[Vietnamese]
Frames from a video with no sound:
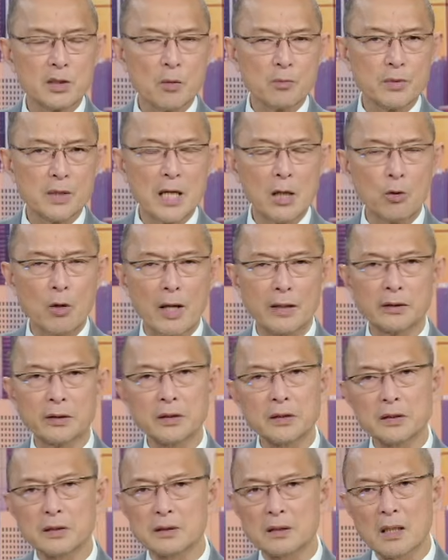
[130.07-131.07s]
trong giai đoạn
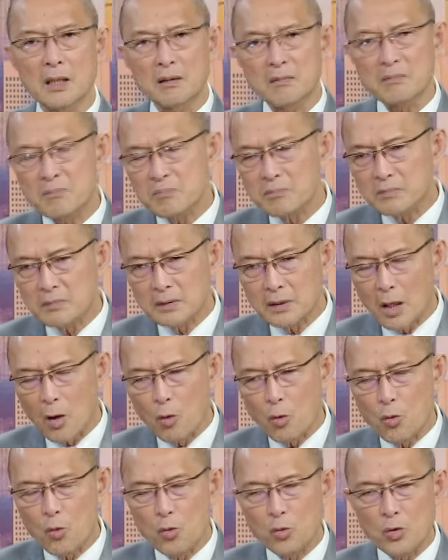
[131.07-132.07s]
từ ờ,
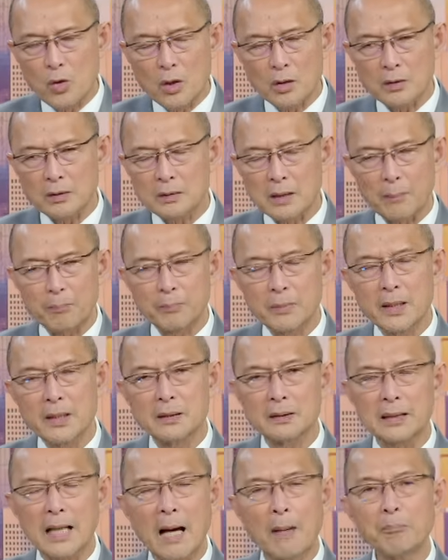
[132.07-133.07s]
đầu ờ, thập
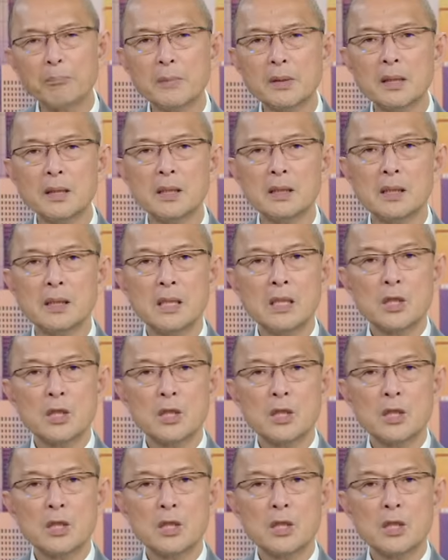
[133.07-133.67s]
niên 80